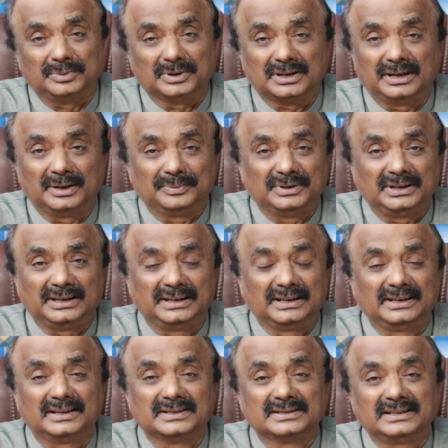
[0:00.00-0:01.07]
का मकाम ये
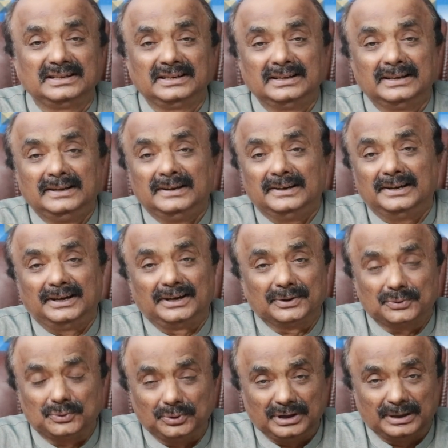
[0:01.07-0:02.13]
है नाजरीन
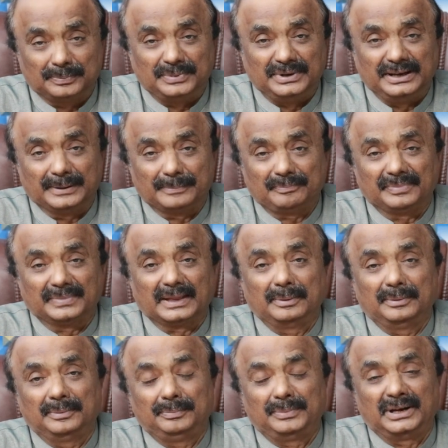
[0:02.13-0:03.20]
हर कोई अपने
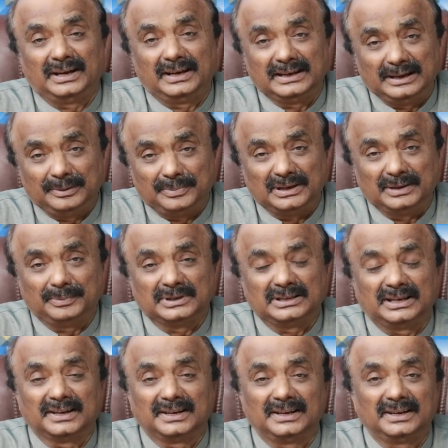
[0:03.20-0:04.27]
बहाने बन
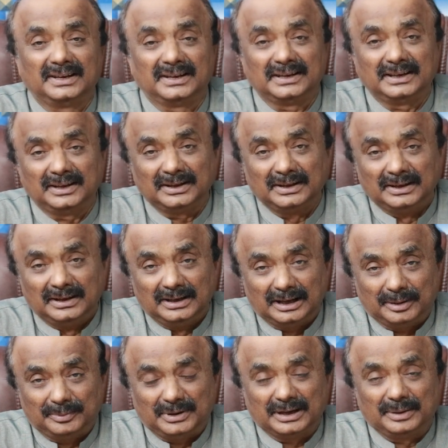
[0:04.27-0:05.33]
बता रहा है
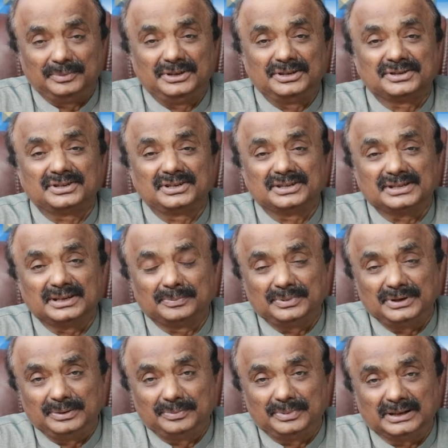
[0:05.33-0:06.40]
हमारे मिनिस्टर्स
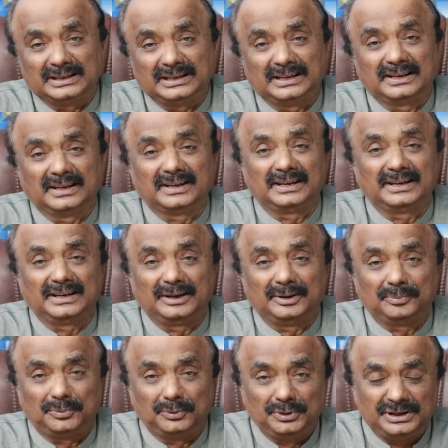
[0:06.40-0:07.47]
अपनी बातें कर रहे
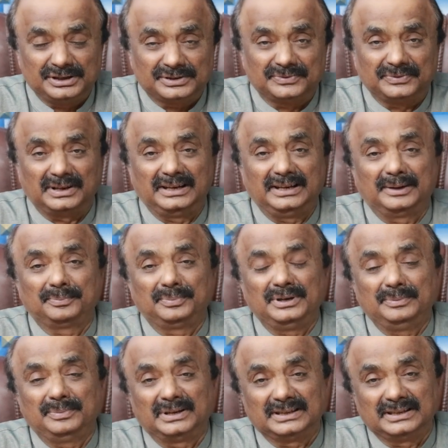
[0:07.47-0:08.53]
हैं पुलिस वाले
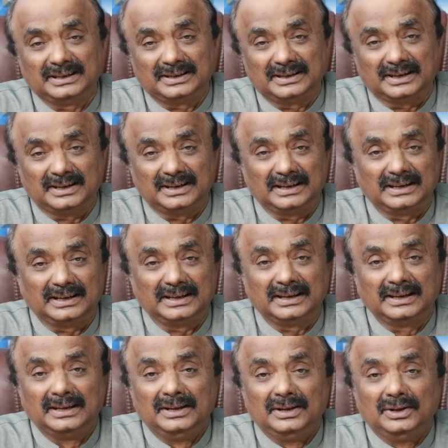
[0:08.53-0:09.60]
अपनी बातें कर रहे हैं